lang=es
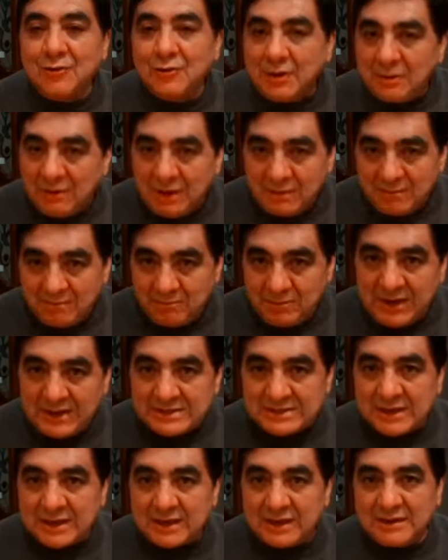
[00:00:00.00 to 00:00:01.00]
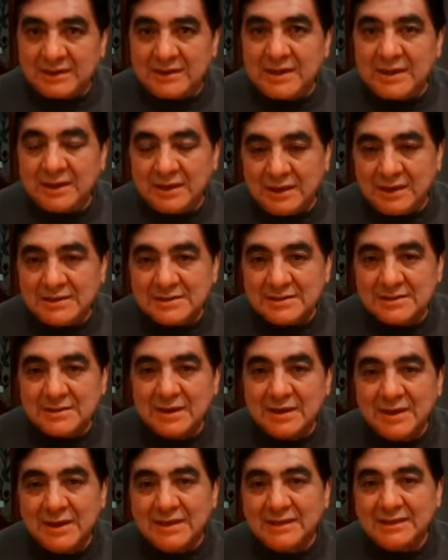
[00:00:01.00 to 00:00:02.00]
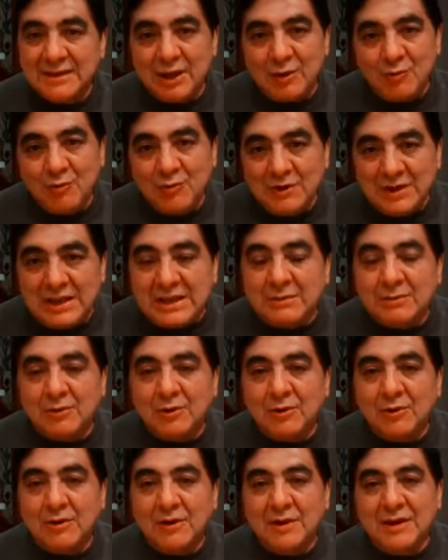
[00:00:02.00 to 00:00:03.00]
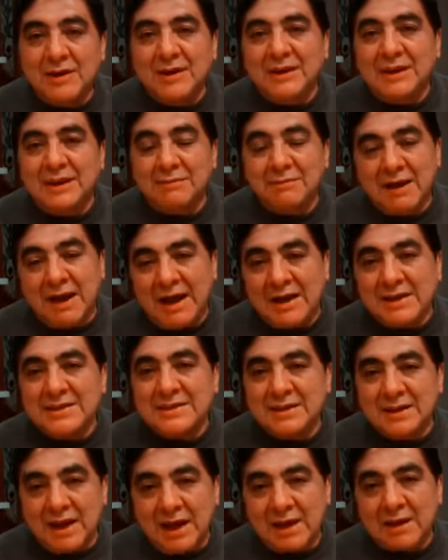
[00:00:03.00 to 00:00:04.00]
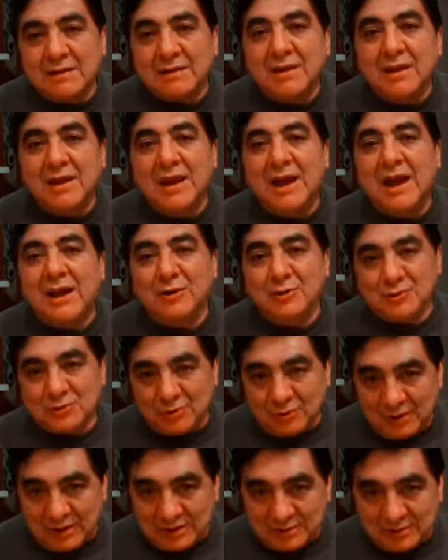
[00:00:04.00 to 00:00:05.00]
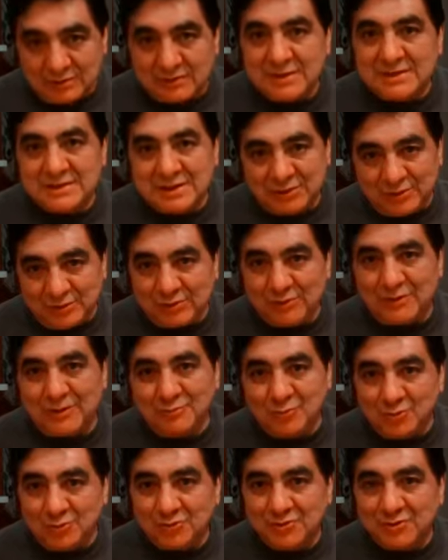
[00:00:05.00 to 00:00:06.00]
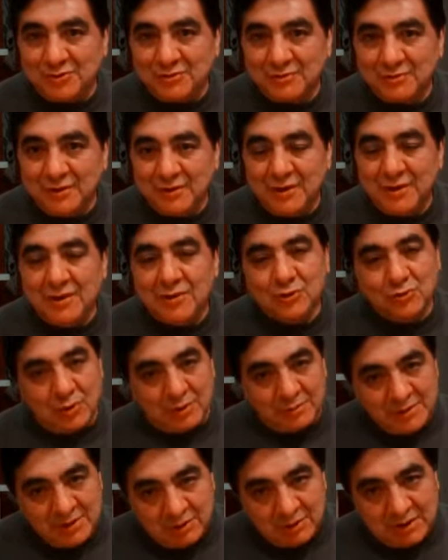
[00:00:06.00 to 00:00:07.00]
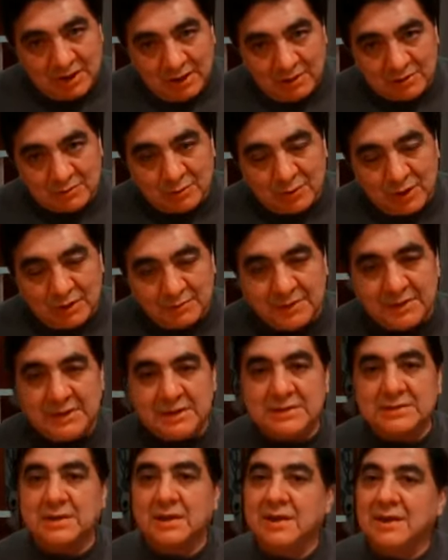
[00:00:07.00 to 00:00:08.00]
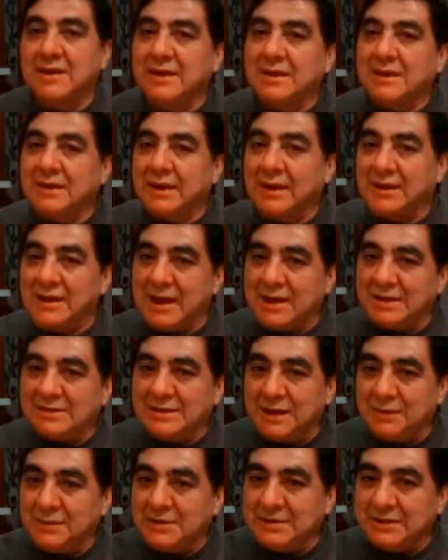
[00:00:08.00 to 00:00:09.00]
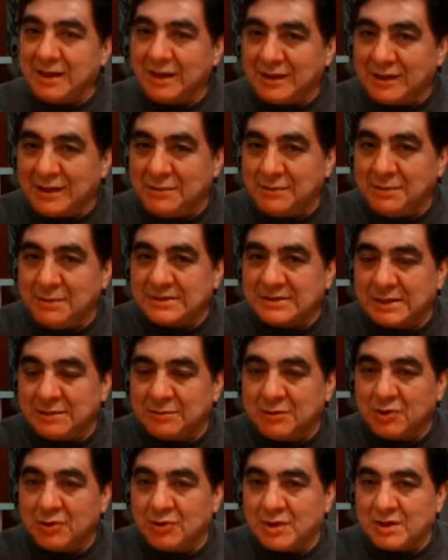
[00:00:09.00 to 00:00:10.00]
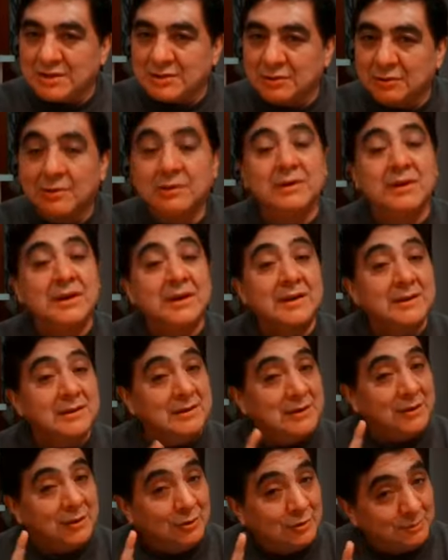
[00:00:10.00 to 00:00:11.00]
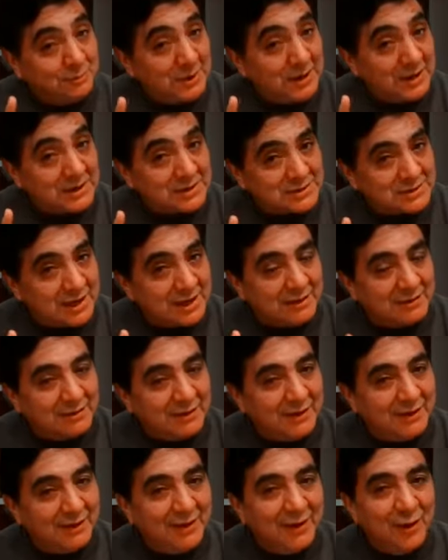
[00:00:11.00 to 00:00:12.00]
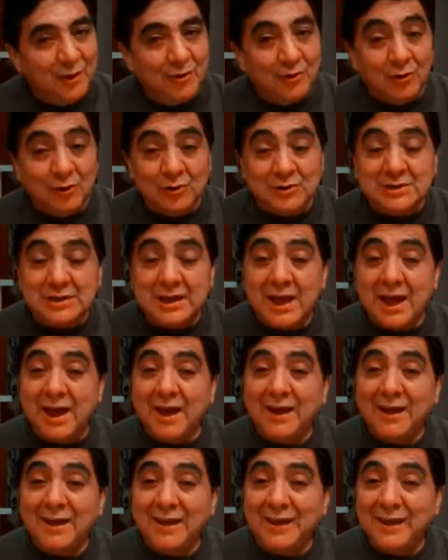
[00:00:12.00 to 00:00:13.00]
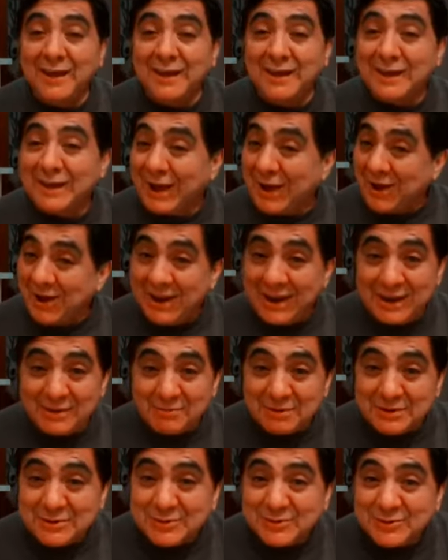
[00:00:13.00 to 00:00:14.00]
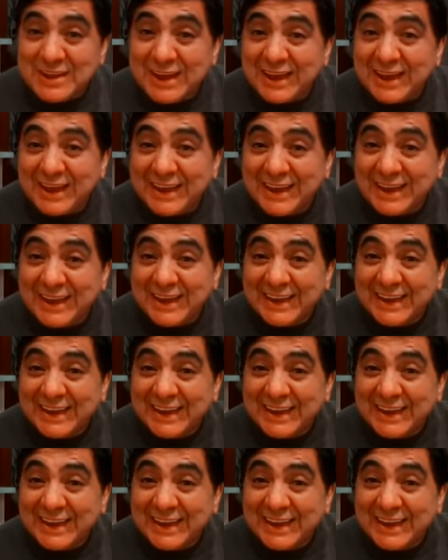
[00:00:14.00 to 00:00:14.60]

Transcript: nueva empresa que tienes de un libro que va a llegar a los corazones de todo el mundo. Tu amigo Carlos Bonavides, que ya sabes que aquí vives en mi corazón y no pagas renta. O sea, canela para su té.